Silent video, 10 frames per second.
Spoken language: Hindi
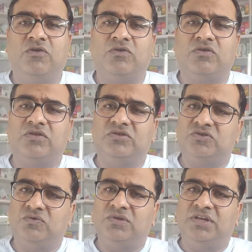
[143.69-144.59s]
और
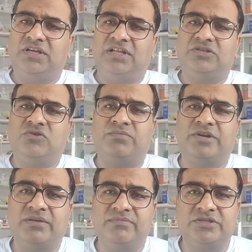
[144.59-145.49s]
14 साल से
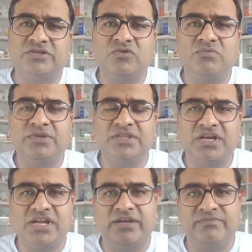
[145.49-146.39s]
ऊपर के बच्चे को
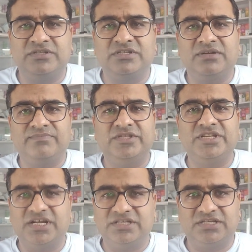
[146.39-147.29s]
15 एम सिरप
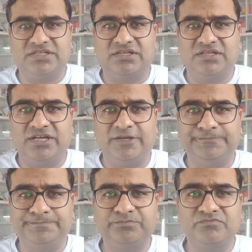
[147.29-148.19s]
दिया जा सकता है